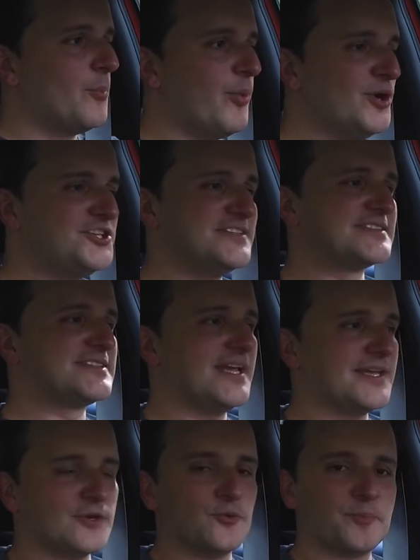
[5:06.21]
Pode
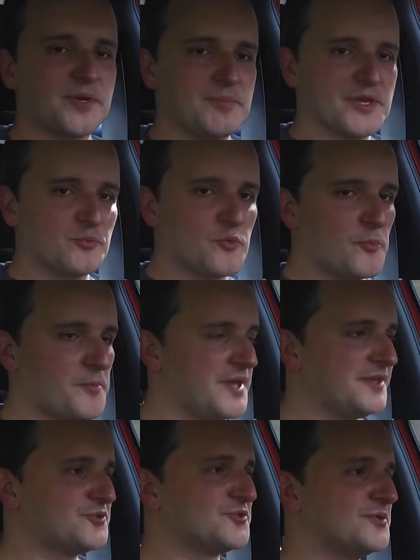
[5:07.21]
ser que num primeiro
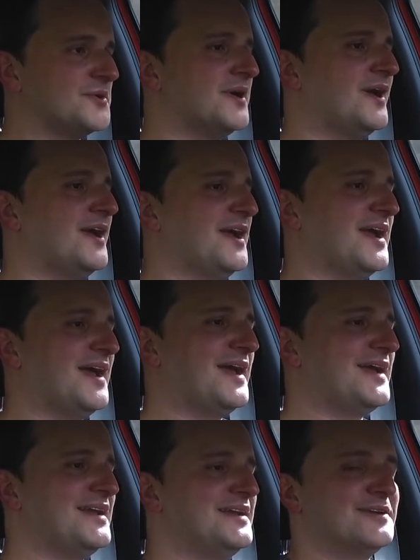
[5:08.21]
momento
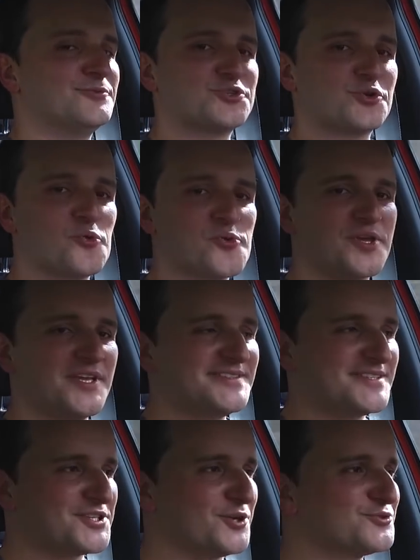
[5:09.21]
é, ele não te
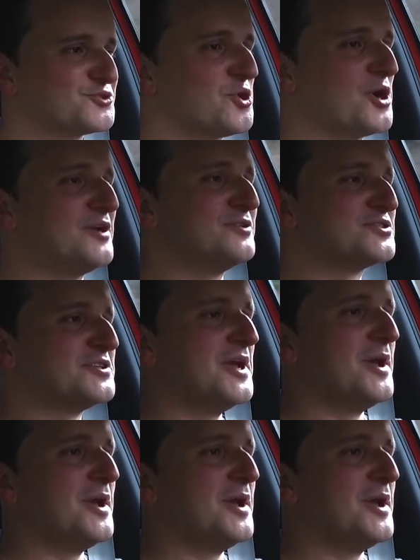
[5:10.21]
conquiste aos olhos,